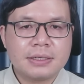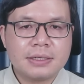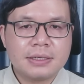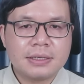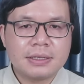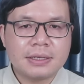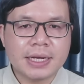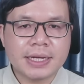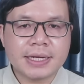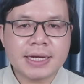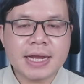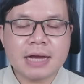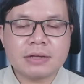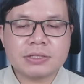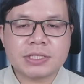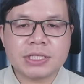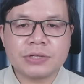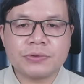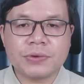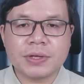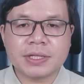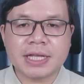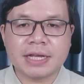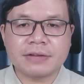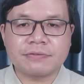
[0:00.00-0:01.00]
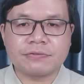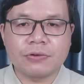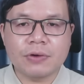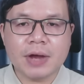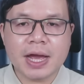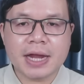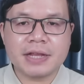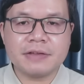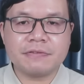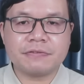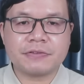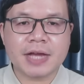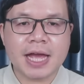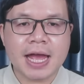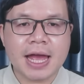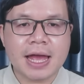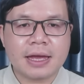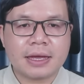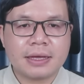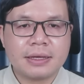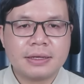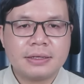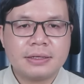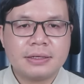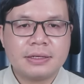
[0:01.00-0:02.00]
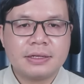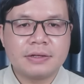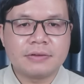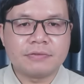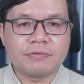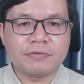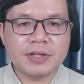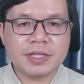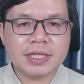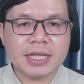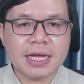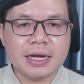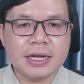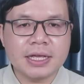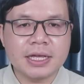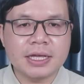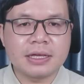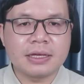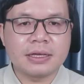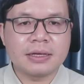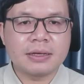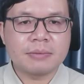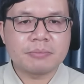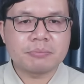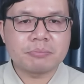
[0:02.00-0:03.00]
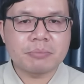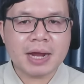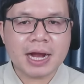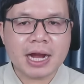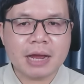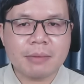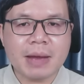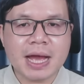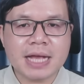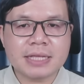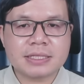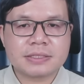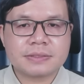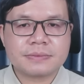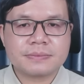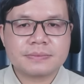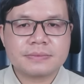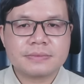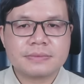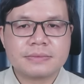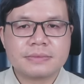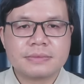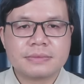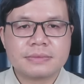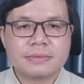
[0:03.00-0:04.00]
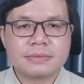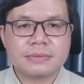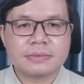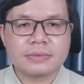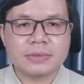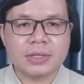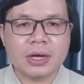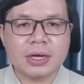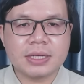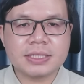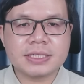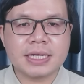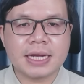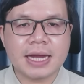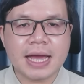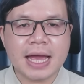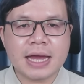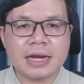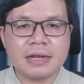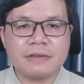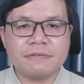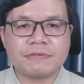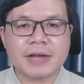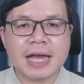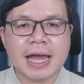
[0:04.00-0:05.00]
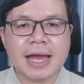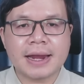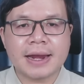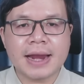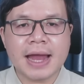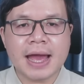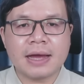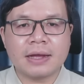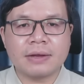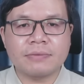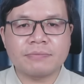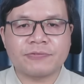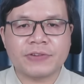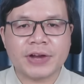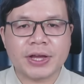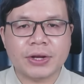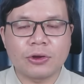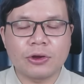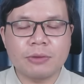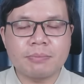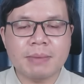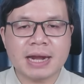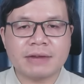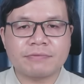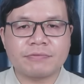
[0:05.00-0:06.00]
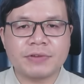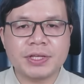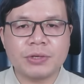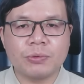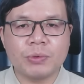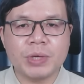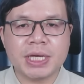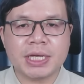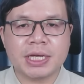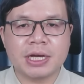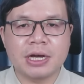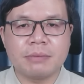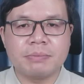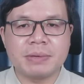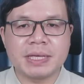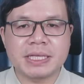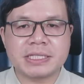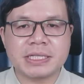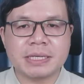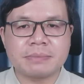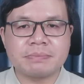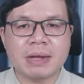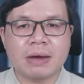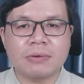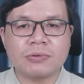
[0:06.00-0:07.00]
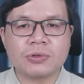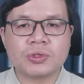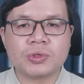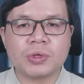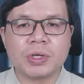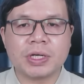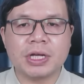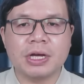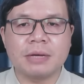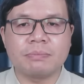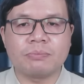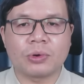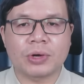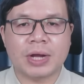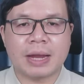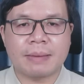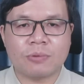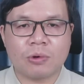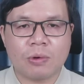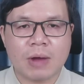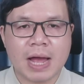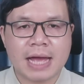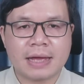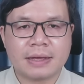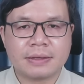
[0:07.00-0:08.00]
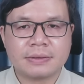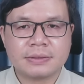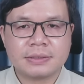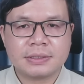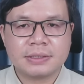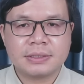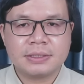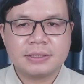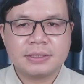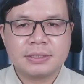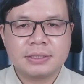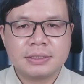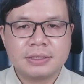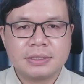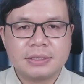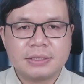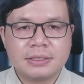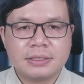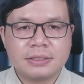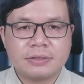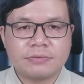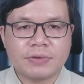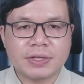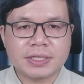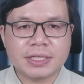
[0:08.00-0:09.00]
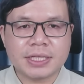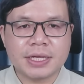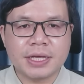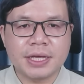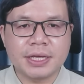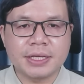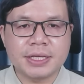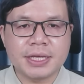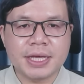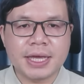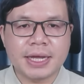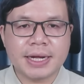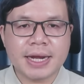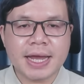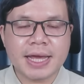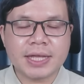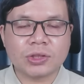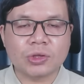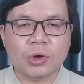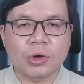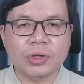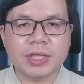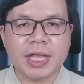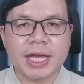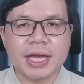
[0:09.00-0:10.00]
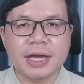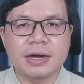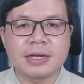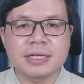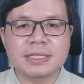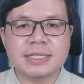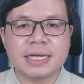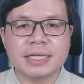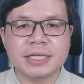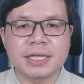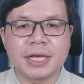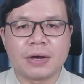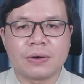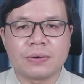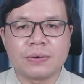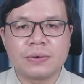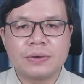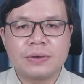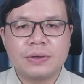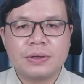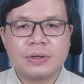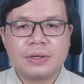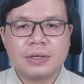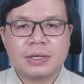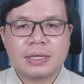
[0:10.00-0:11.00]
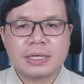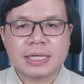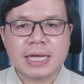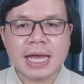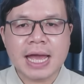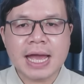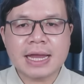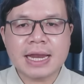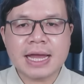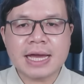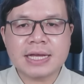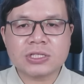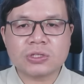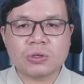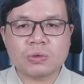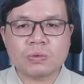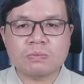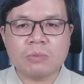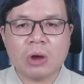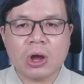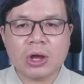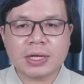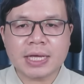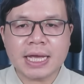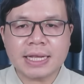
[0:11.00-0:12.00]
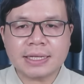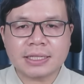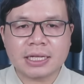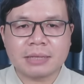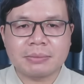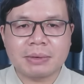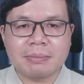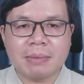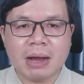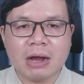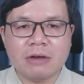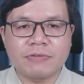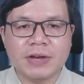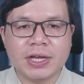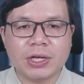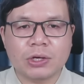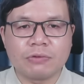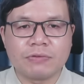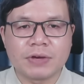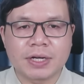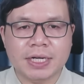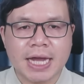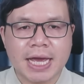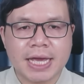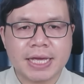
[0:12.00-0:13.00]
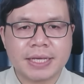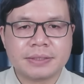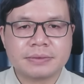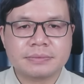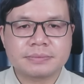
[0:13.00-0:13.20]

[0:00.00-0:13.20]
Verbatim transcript: Lãnh đạo chính quyền thành phố Adivka, Vitali Barabas nói rằng Adivka đang phải đối mặt với nguy cơ bị chiếm đóng suốt hơn một năm qua. Và tình hình hiện nay tồi tệ hơn rất nhiều. Nga đang dùng mọi cách để mà bao vây khu vực này.